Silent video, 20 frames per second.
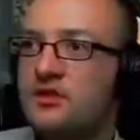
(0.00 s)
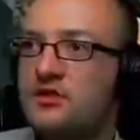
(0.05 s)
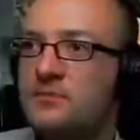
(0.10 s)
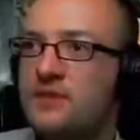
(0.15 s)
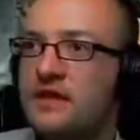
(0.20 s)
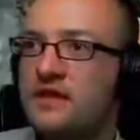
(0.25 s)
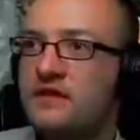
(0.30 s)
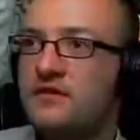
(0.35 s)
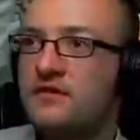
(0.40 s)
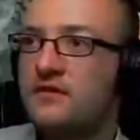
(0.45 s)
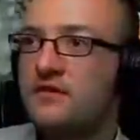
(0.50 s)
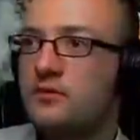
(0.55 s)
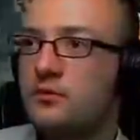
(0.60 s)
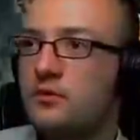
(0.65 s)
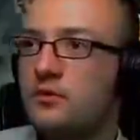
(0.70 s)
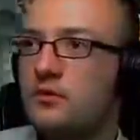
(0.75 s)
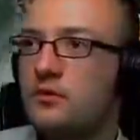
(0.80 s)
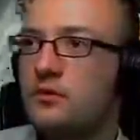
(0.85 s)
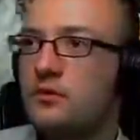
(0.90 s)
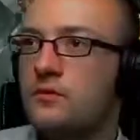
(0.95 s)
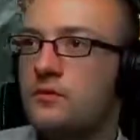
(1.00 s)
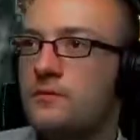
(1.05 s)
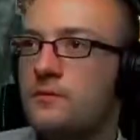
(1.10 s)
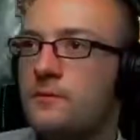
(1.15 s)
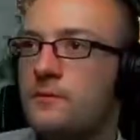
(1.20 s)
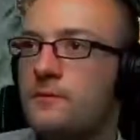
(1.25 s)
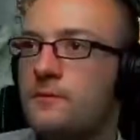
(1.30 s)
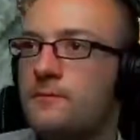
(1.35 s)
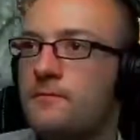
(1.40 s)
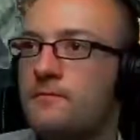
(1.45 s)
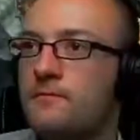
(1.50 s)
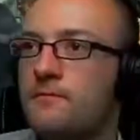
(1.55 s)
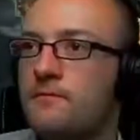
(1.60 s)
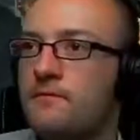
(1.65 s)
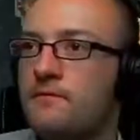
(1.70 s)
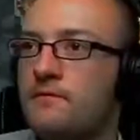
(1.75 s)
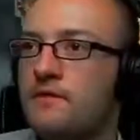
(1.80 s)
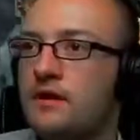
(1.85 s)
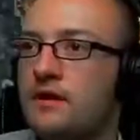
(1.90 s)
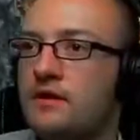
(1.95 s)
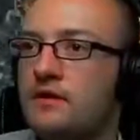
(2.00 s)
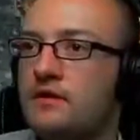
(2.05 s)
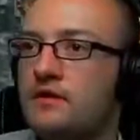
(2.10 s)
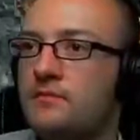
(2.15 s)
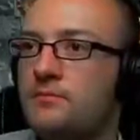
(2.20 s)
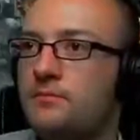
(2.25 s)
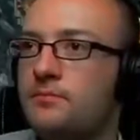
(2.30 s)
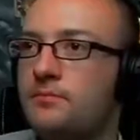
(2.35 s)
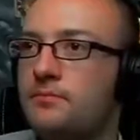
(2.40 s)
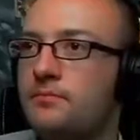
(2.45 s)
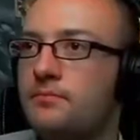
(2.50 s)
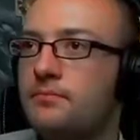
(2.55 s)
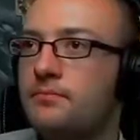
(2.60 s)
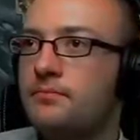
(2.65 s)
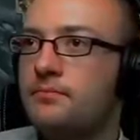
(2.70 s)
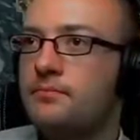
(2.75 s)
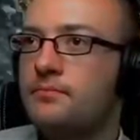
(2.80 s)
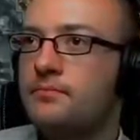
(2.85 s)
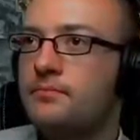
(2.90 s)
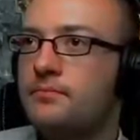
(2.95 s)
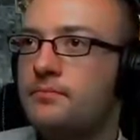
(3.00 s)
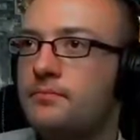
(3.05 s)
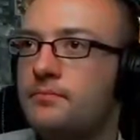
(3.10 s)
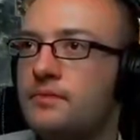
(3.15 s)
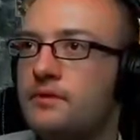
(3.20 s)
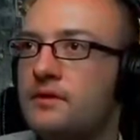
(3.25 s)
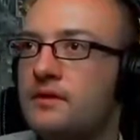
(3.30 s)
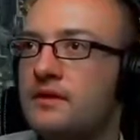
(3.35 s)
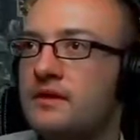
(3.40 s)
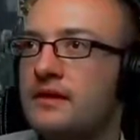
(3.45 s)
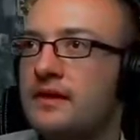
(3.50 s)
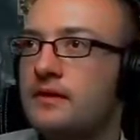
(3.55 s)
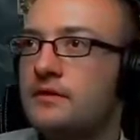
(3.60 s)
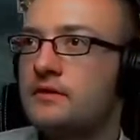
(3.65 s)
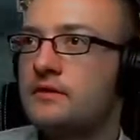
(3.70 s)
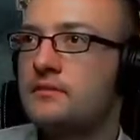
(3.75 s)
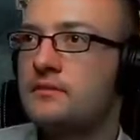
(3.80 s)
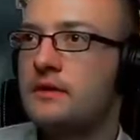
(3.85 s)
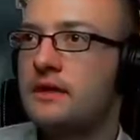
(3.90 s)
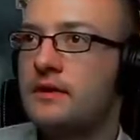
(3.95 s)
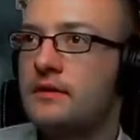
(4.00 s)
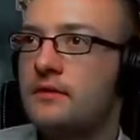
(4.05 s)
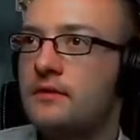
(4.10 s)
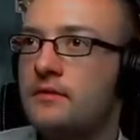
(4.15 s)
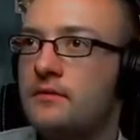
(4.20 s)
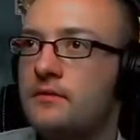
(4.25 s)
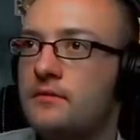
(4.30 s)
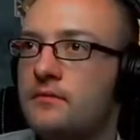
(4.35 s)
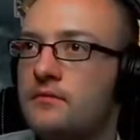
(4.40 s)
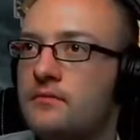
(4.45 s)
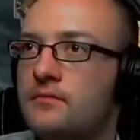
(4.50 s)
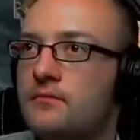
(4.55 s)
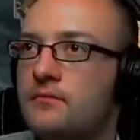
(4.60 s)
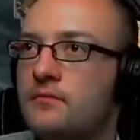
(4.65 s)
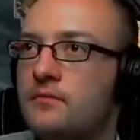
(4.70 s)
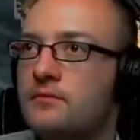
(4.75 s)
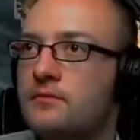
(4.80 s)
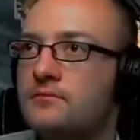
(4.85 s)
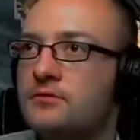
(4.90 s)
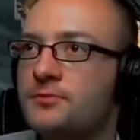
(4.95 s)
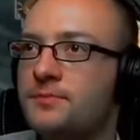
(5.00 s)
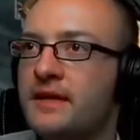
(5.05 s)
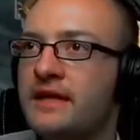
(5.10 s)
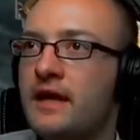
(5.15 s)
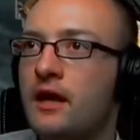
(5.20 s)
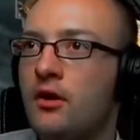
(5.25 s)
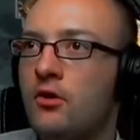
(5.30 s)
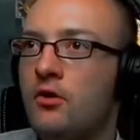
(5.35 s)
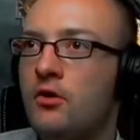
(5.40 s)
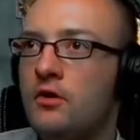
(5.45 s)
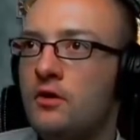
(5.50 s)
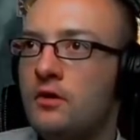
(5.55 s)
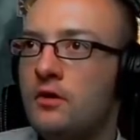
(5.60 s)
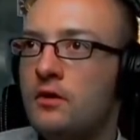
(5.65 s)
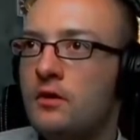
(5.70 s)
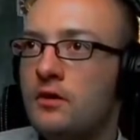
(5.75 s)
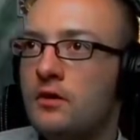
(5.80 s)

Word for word: mit Springen versuchen. Weil ich bin kacke im Rennen. Im Springen auch.